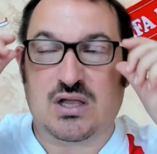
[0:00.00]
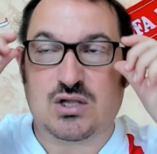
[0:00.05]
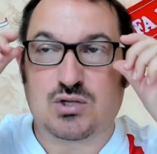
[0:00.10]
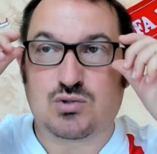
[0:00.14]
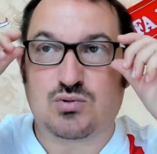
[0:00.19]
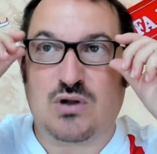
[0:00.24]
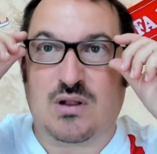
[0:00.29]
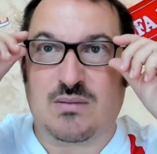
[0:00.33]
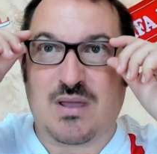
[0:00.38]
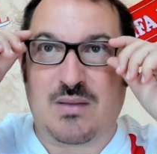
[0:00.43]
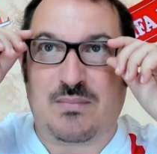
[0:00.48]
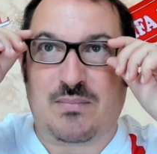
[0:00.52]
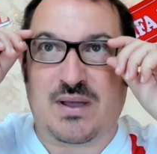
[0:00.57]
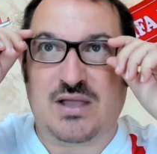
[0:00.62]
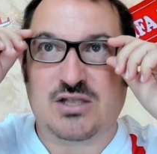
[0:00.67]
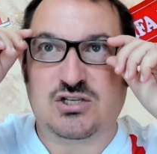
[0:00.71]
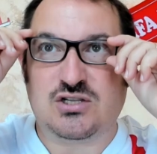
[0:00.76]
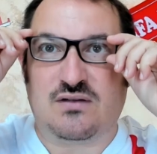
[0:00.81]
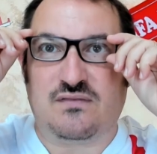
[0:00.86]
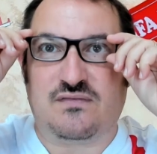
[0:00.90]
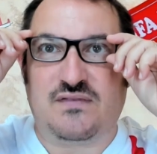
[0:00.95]
sulla mia
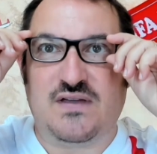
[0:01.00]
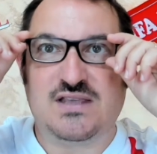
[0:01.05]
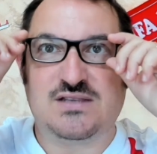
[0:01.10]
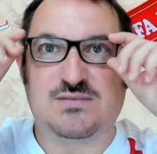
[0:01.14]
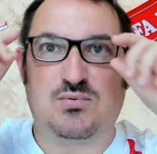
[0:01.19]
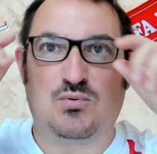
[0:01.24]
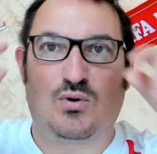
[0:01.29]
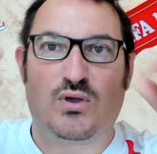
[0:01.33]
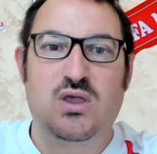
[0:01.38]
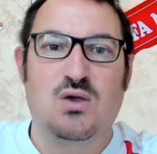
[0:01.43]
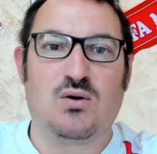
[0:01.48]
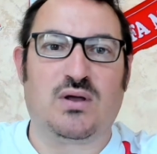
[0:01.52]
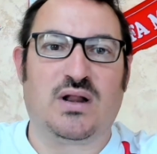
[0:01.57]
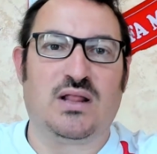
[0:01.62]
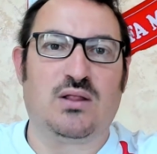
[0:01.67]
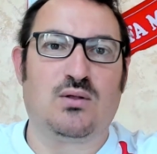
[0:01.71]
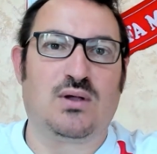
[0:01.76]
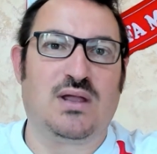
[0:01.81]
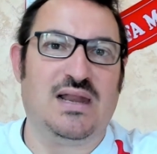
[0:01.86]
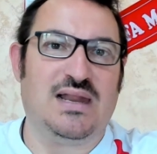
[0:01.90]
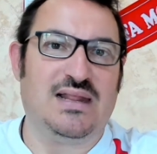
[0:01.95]
pagina Facebook, io
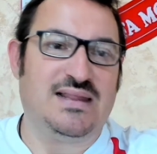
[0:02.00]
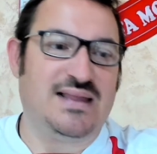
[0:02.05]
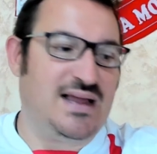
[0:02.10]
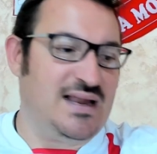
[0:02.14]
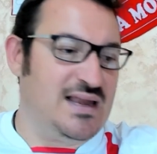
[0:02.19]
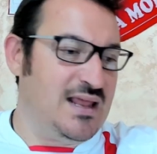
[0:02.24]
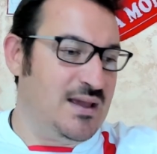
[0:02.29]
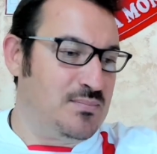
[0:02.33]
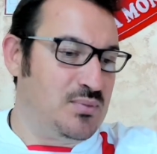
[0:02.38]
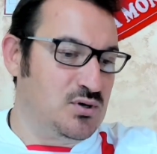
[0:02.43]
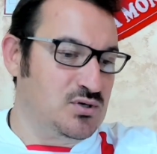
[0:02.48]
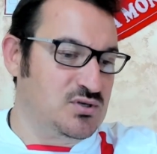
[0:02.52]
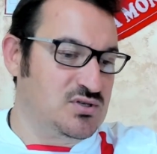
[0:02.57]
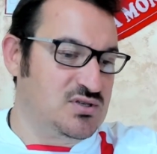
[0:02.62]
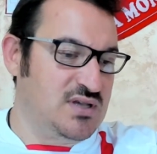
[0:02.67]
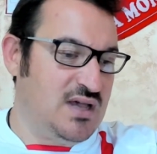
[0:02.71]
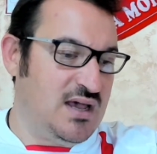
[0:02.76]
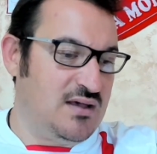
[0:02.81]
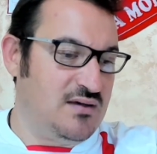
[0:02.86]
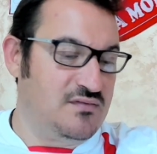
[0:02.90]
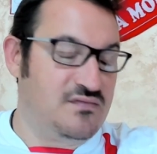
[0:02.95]
credo che l'Italia possa
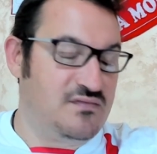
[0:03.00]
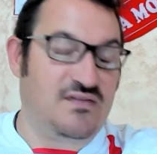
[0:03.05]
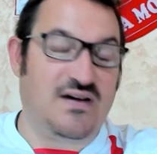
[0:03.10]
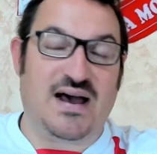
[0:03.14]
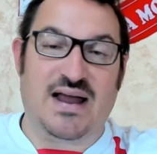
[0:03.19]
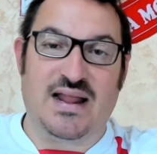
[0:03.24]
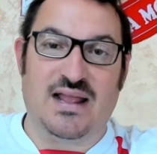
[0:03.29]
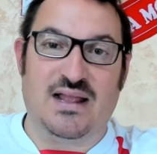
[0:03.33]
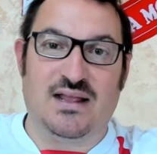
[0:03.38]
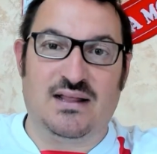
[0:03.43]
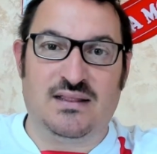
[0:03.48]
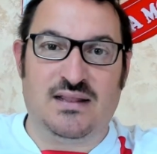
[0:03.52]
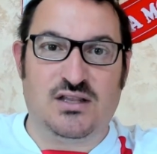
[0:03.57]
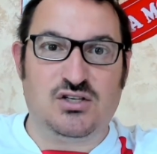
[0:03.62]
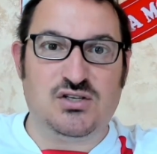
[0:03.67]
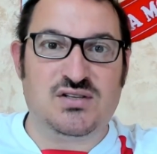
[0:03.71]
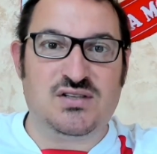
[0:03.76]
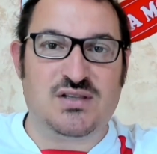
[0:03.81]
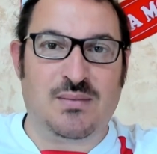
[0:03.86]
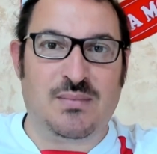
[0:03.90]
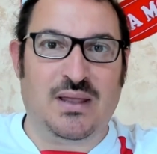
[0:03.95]
fare
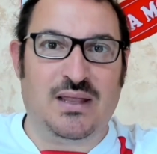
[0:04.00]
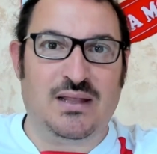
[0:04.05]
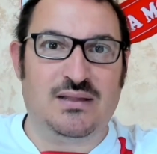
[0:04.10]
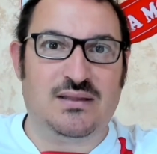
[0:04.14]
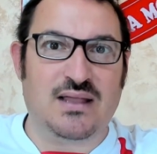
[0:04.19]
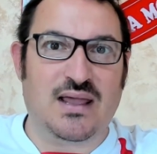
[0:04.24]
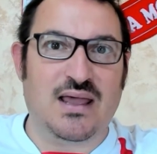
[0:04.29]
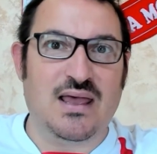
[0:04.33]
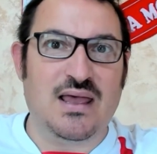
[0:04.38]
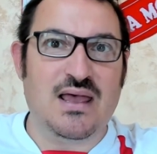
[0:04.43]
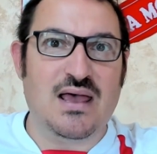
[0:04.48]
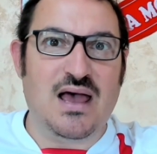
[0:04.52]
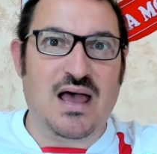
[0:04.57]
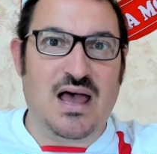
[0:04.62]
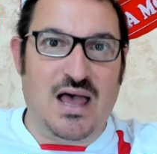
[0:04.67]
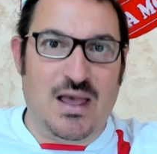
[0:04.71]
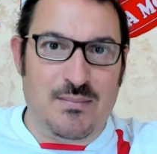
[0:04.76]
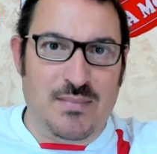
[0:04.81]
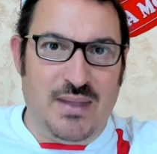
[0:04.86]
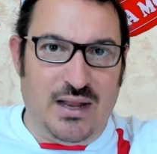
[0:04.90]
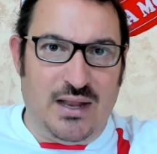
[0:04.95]
decisamente a
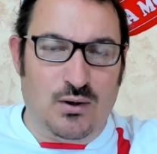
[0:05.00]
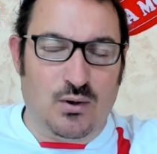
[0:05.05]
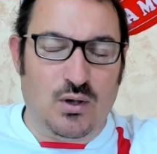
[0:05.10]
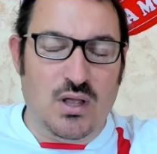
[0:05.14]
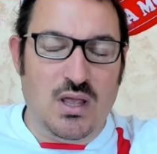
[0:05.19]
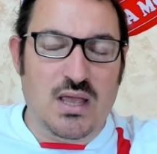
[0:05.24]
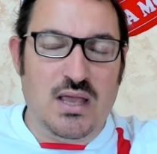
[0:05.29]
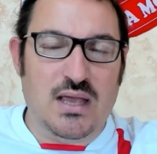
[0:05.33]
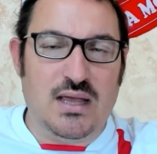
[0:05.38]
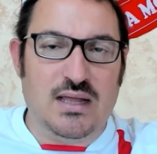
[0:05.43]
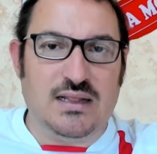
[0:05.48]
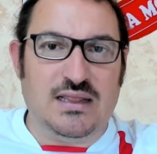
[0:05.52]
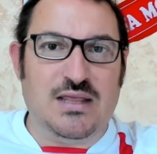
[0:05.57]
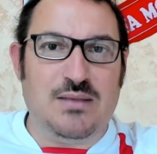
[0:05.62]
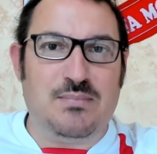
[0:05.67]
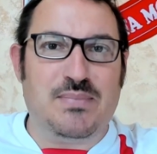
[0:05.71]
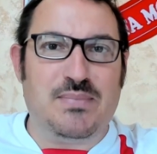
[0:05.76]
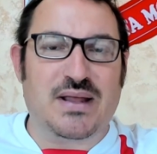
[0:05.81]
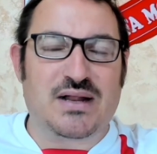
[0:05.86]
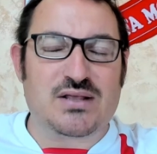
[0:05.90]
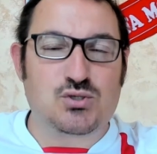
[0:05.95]
meno di
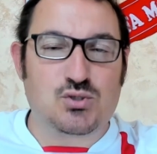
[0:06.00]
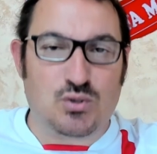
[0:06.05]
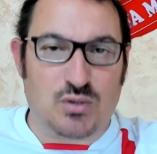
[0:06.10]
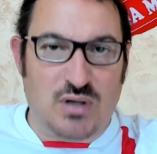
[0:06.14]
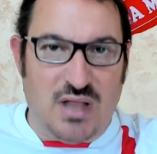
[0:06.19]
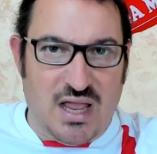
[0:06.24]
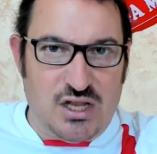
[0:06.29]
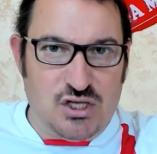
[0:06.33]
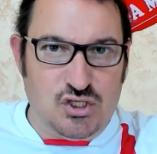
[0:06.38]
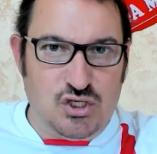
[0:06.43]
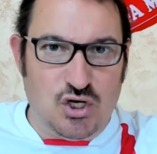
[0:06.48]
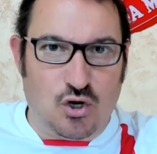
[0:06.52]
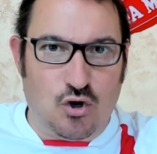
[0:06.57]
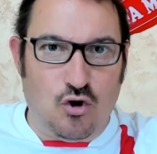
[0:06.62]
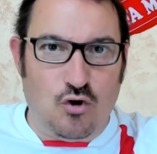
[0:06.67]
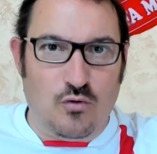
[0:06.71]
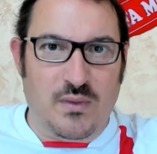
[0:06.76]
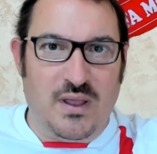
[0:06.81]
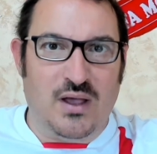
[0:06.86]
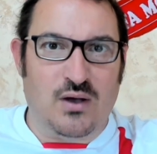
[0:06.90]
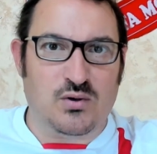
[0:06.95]
personaggi
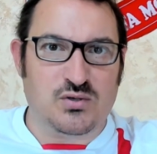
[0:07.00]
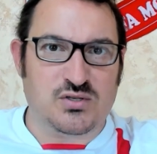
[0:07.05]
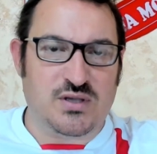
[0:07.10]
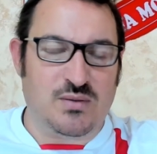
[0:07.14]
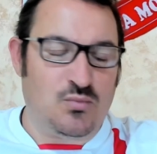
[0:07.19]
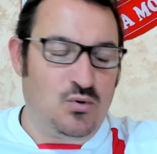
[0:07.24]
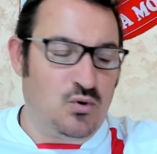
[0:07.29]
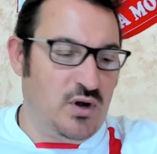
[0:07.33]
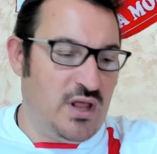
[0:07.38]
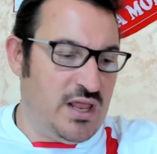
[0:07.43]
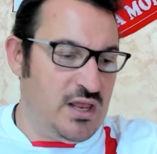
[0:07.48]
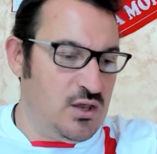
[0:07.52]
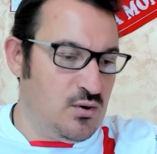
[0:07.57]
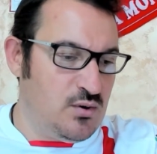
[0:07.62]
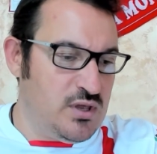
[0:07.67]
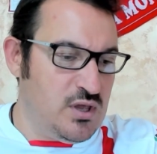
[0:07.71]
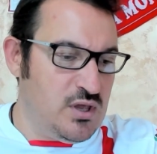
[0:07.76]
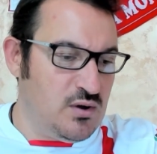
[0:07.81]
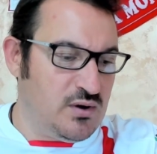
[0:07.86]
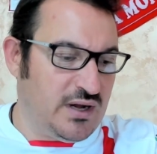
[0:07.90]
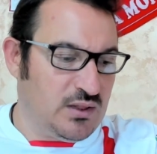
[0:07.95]
come José Mourinho,
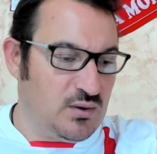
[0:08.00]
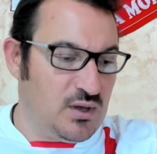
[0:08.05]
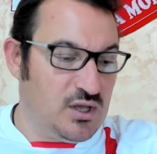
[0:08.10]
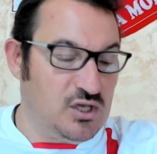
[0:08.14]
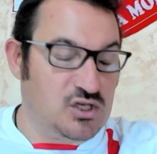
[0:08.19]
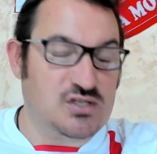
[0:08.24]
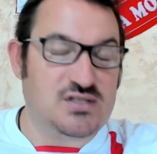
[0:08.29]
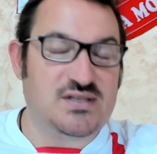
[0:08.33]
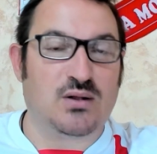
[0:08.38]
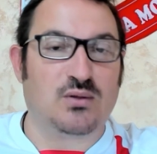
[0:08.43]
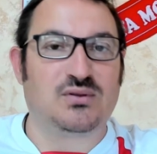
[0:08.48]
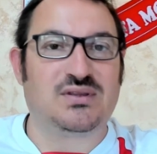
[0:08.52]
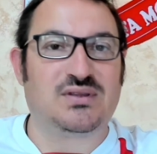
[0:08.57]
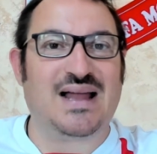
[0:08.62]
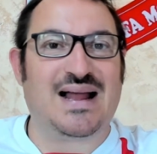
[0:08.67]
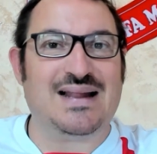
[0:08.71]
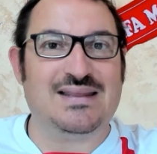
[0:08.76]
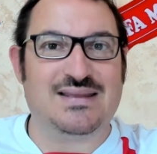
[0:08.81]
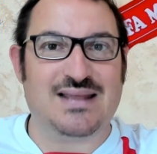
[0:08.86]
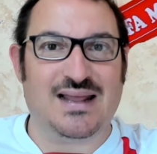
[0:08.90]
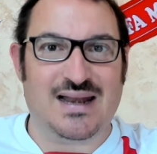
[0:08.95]
io credo che ci siano
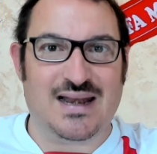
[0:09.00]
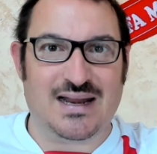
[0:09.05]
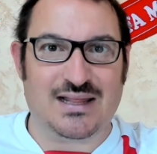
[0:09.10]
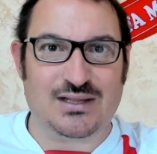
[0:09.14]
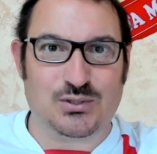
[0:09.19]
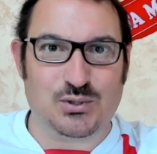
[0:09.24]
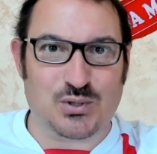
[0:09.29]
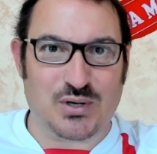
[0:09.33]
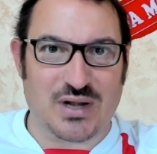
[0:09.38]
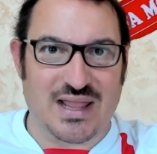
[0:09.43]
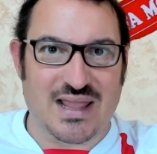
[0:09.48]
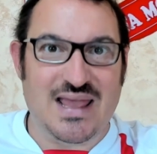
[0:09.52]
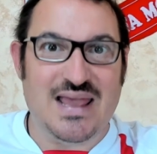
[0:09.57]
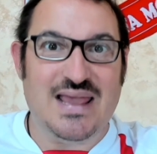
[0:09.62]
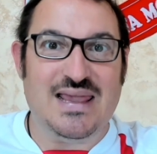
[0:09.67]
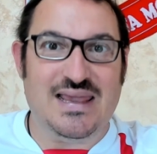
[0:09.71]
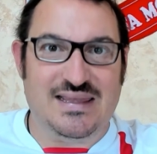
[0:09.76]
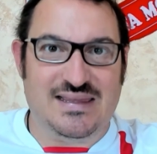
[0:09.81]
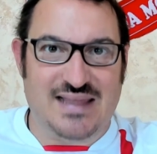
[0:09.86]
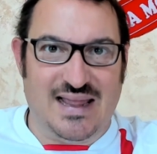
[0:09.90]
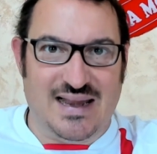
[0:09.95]
tanti allenatori
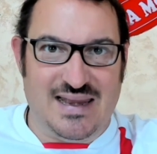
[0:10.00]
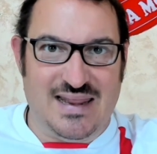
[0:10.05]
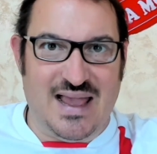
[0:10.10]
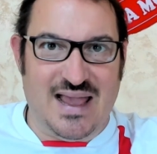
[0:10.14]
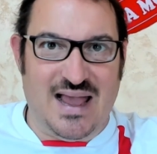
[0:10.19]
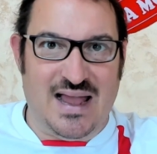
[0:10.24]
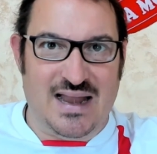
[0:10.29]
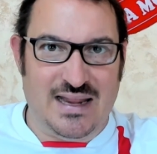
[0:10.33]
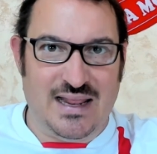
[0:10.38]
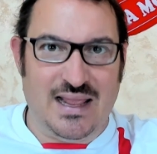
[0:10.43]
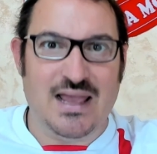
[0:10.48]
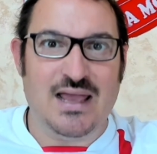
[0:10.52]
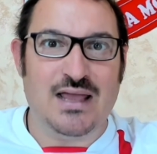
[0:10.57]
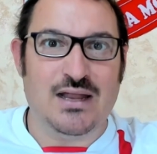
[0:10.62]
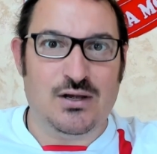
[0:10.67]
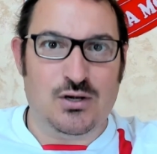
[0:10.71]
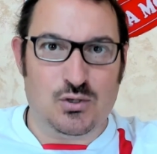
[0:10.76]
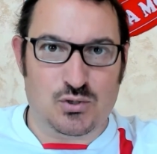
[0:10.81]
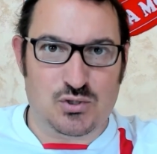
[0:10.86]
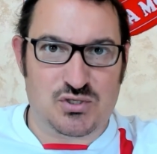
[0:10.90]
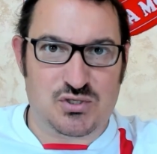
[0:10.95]
italiani,
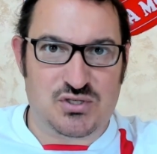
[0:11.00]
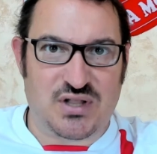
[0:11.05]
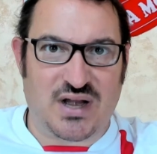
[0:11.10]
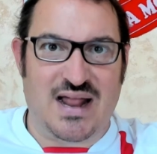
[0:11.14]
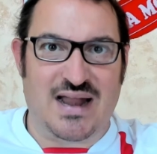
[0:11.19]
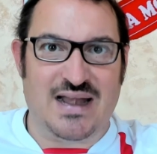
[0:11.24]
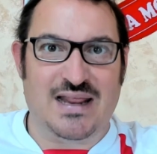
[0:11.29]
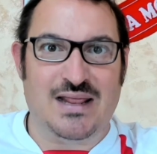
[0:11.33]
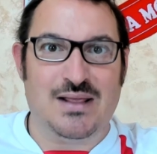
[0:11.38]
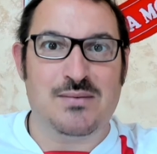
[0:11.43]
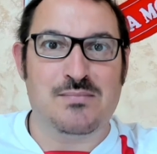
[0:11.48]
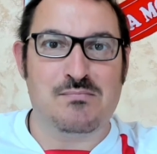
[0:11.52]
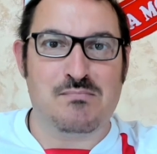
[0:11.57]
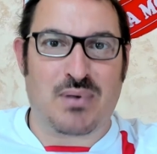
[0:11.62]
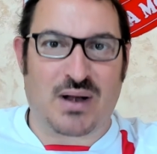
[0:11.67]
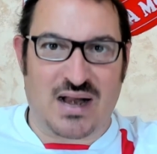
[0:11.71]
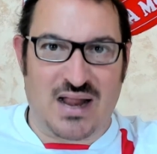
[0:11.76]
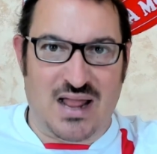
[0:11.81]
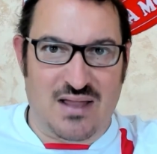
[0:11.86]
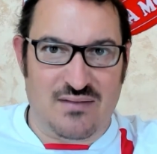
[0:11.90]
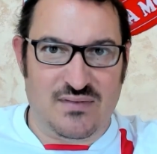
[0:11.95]
nostrani,
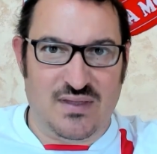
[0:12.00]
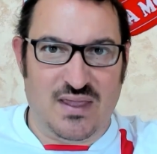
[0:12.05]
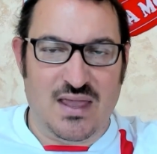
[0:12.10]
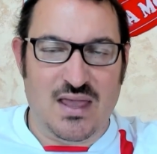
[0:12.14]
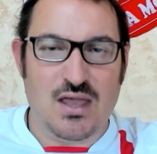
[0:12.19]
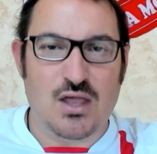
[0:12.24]
bravi,